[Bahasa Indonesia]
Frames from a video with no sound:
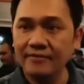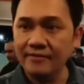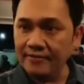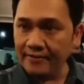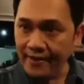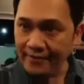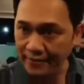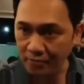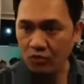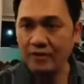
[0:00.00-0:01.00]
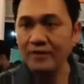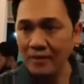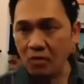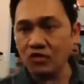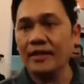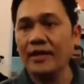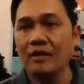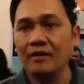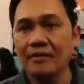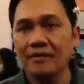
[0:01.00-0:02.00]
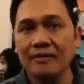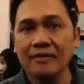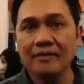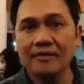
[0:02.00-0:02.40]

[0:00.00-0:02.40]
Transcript: etikat baik daripada Pak Faisal untuk bertemu.